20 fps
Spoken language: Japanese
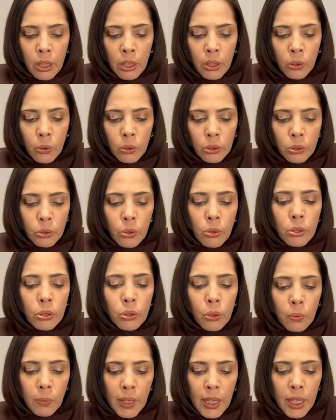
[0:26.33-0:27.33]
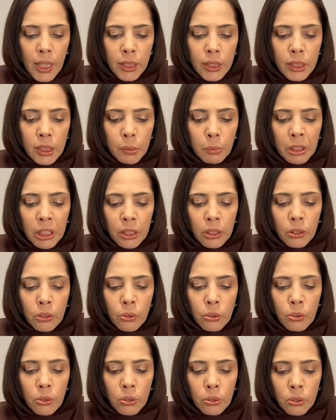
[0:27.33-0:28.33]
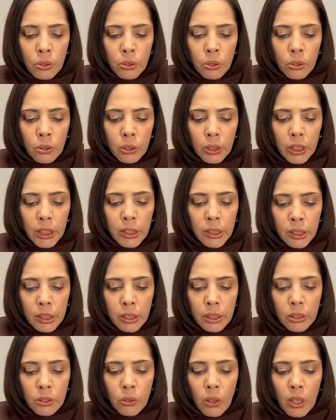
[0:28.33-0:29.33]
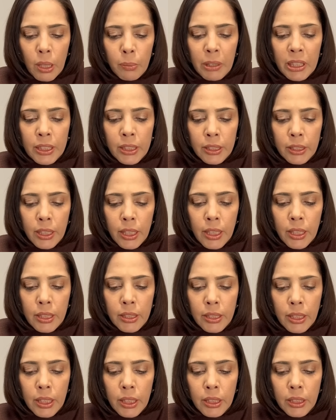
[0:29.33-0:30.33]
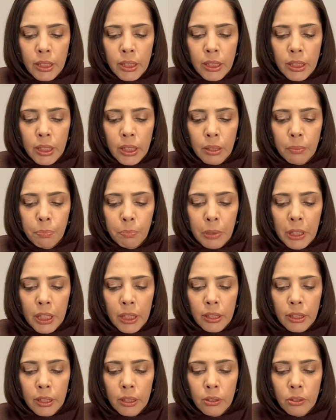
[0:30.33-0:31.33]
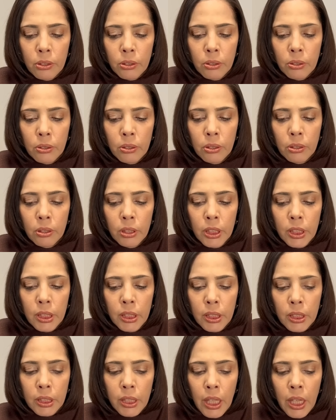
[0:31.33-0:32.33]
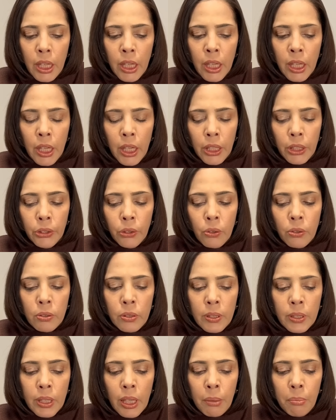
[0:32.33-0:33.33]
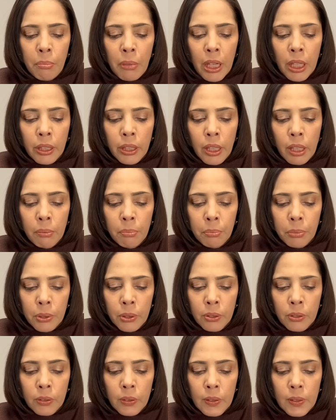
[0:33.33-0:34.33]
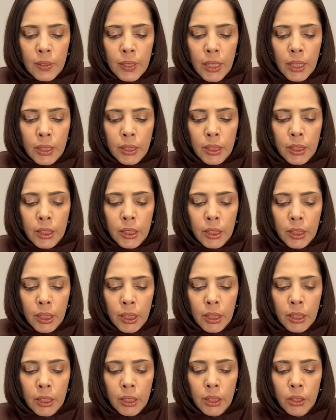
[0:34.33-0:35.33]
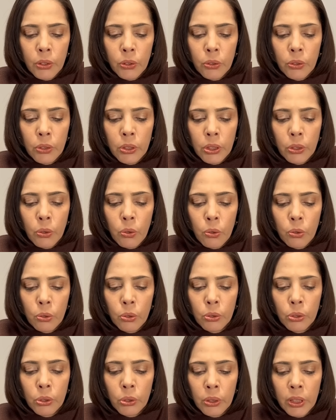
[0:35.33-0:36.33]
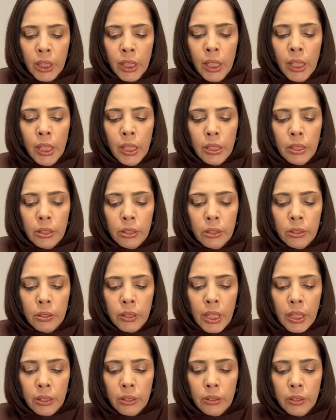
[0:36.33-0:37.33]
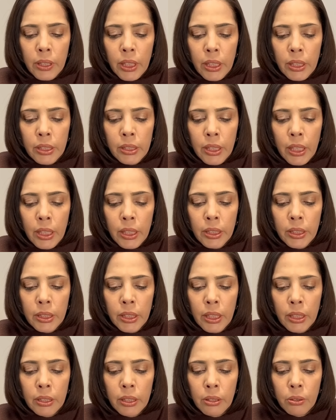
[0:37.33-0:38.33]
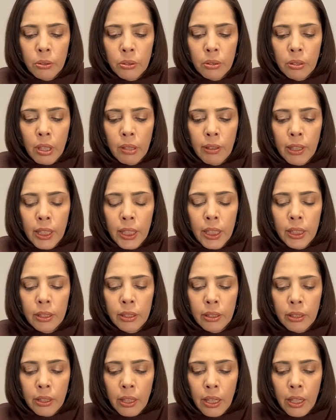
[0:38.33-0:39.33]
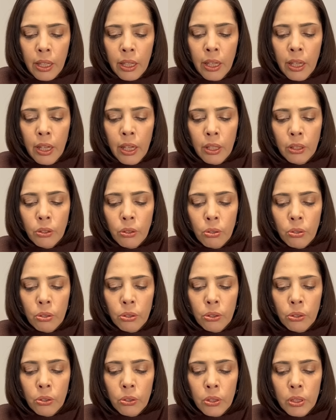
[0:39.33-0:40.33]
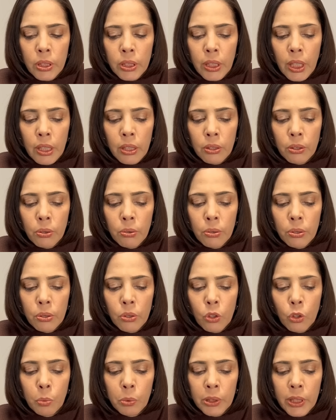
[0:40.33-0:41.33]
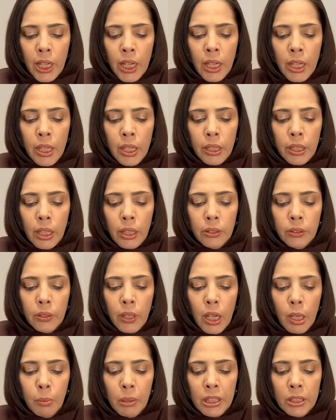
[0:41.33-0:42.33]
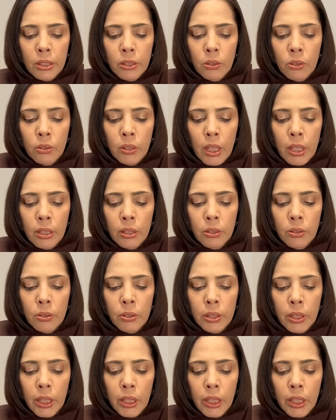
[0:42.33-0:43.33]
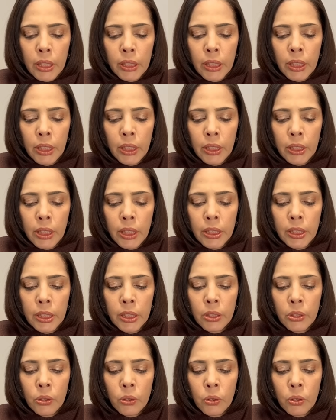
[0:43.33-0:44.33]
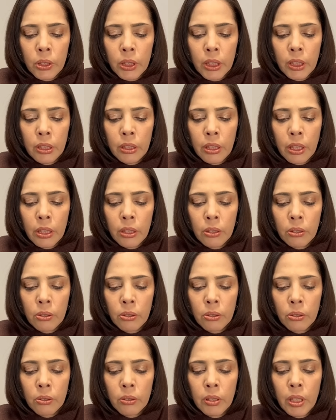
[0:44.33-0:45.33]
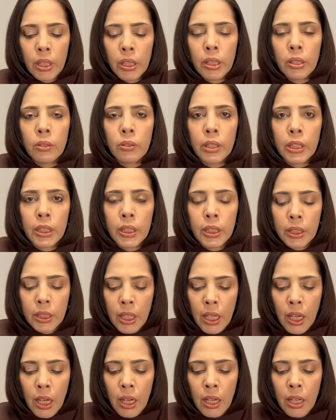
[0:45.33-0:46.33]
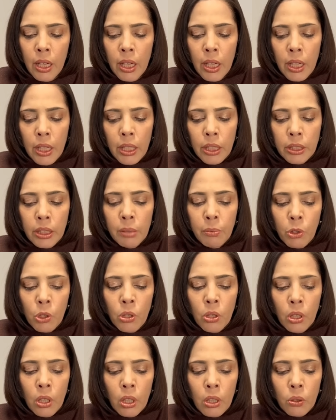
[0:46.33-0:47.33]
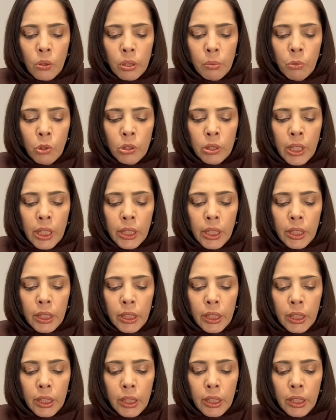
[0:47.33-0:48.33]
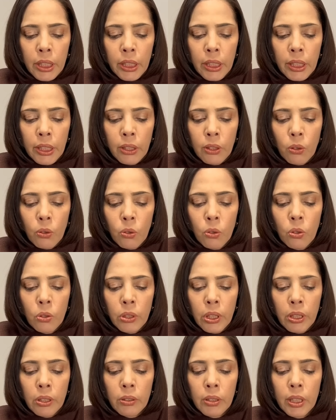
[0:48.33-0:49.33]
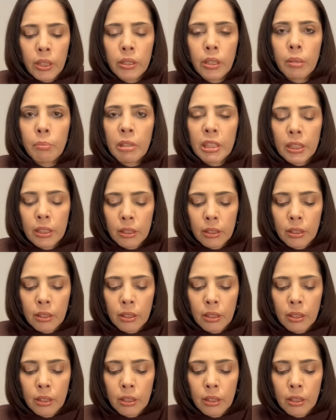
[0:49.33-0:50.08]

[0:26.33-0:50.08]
これ当初は自民党のいつつの派閥が政治資金パーティーの収入についてよんせんまんえんぶん政治資金収支報告書に少なく掲載していたことが分かって東京地検特捜部が各派閥の担当者から任意で事情を聞いているという程度でした。でもこれ問題が一気に大きくなっています。